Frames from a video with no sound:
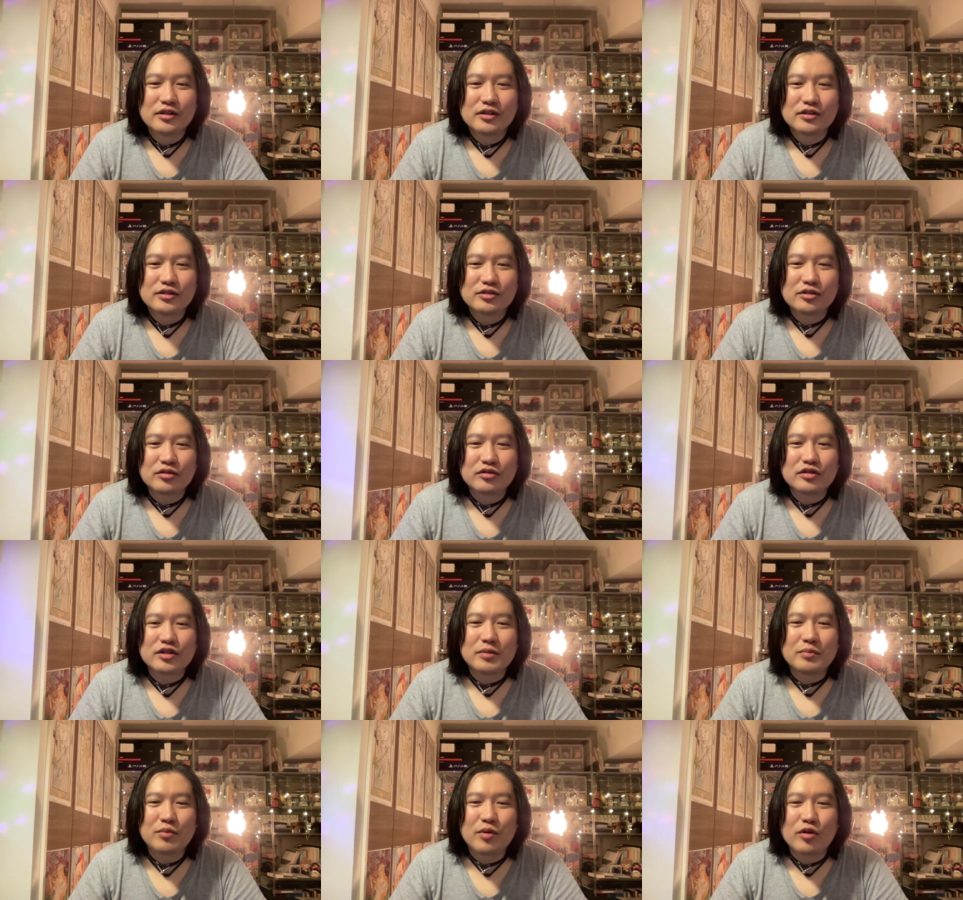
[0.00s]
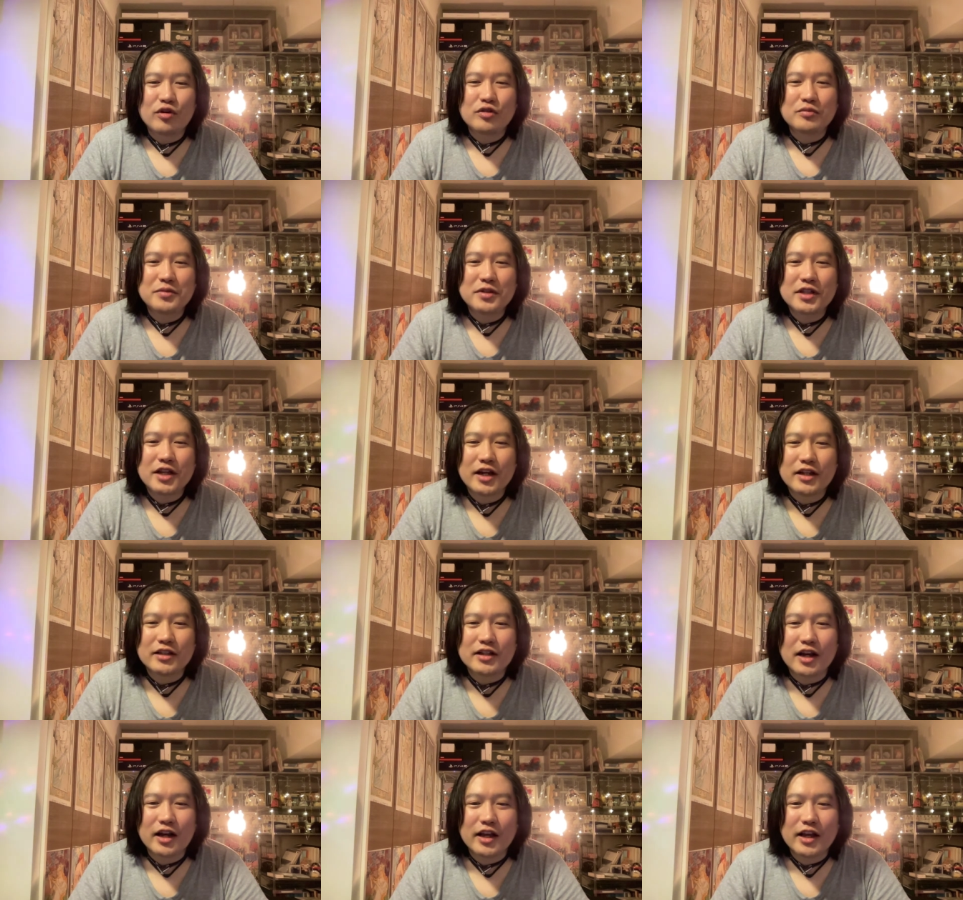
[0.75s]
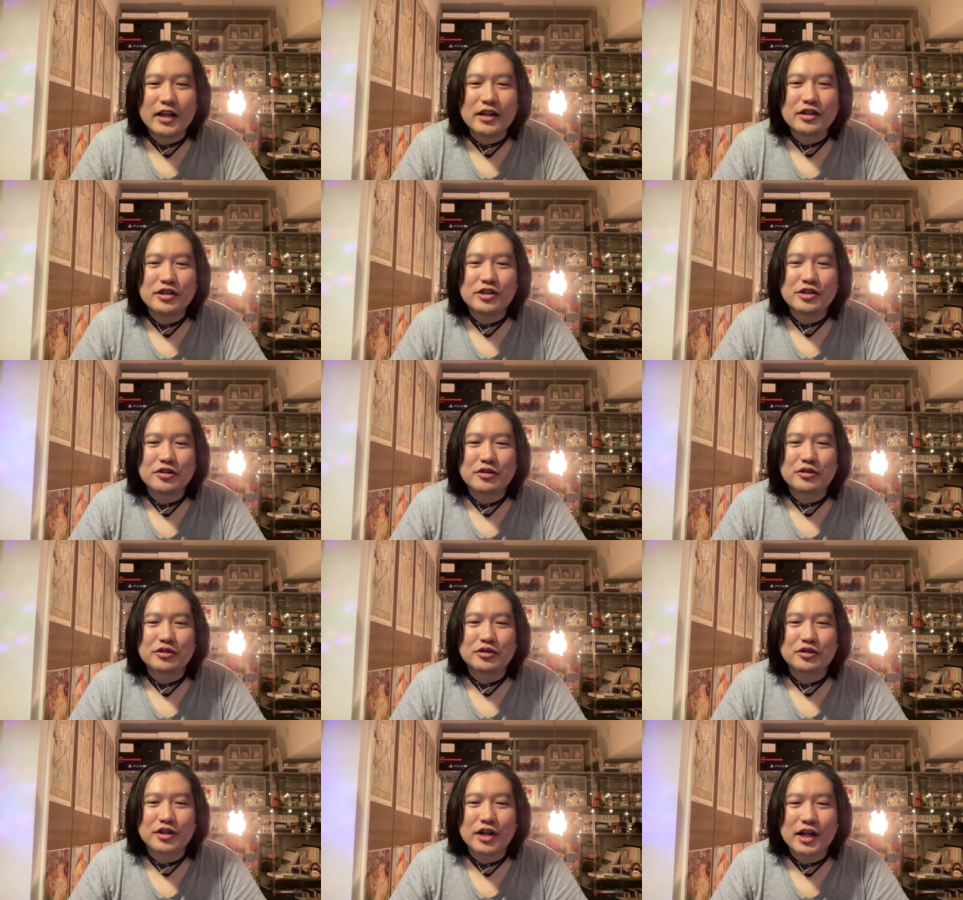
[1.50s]
そんな僕みたいな演技
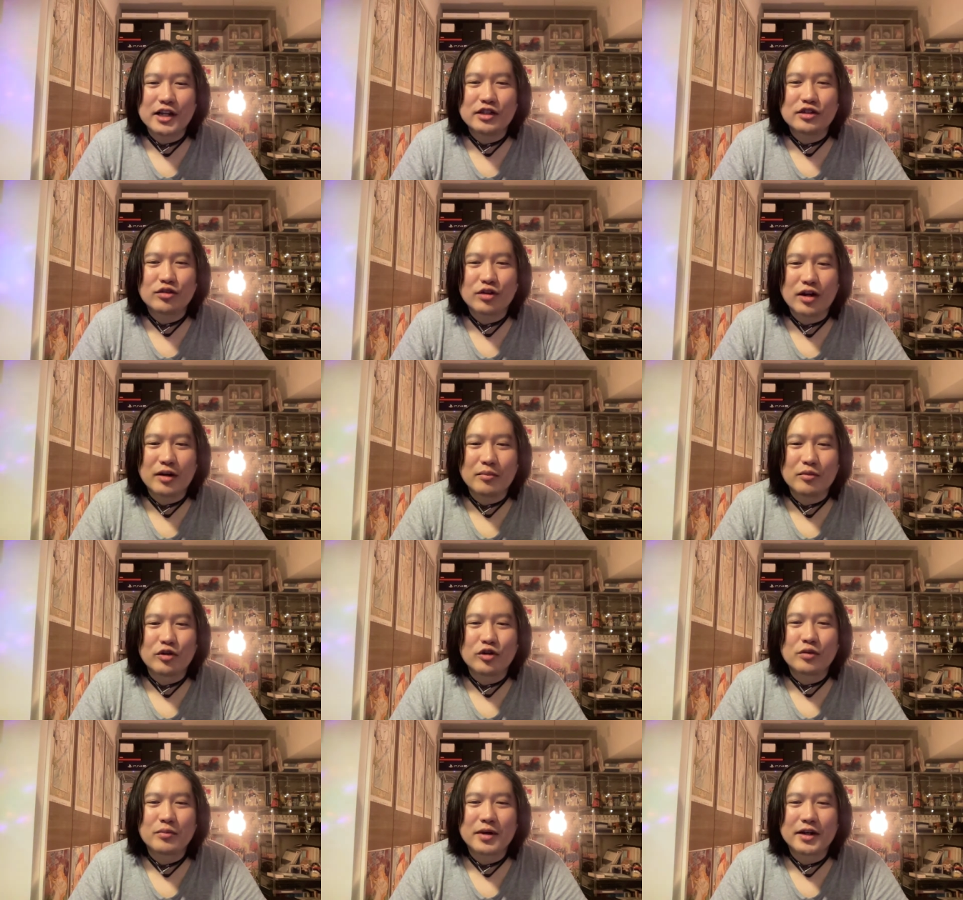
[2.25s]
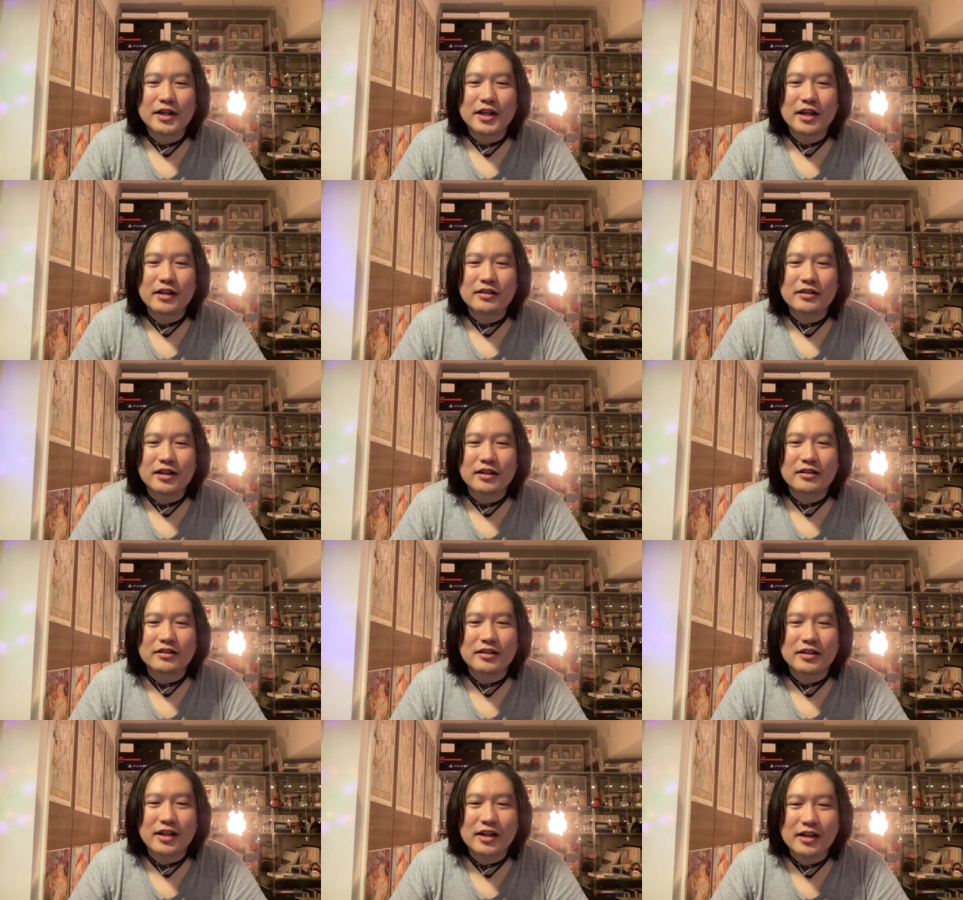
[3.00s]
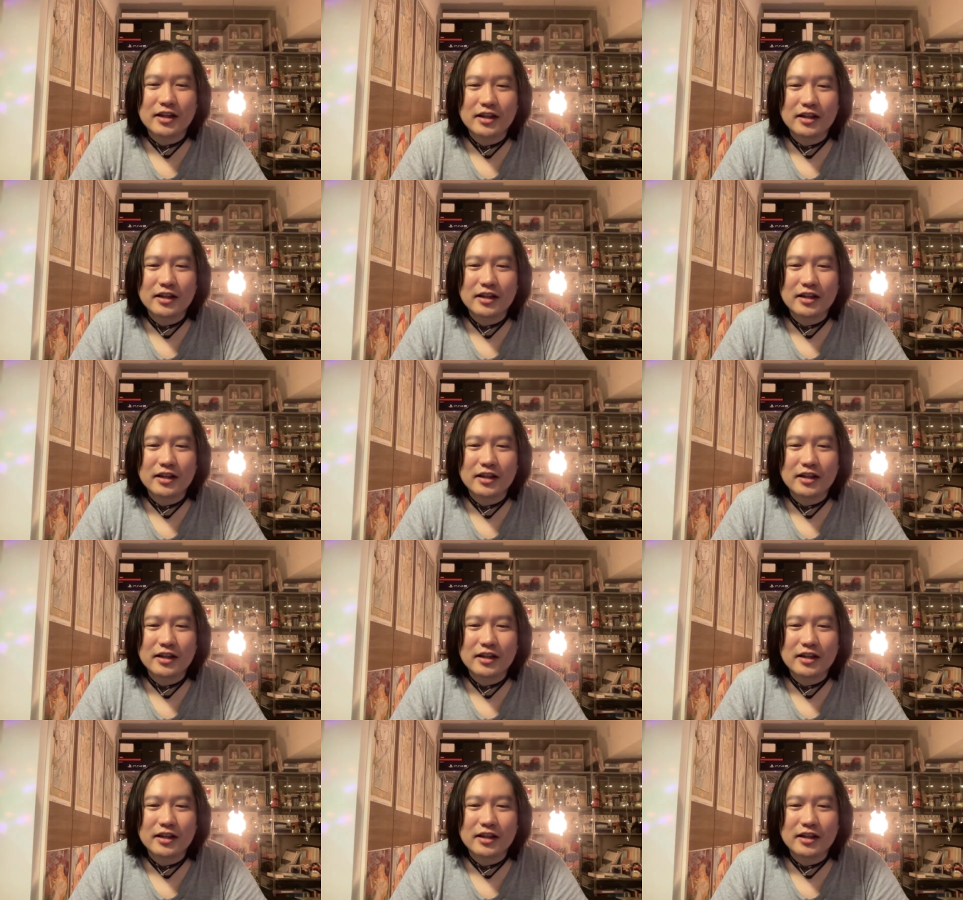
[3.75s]
力のない人がモノマネやったって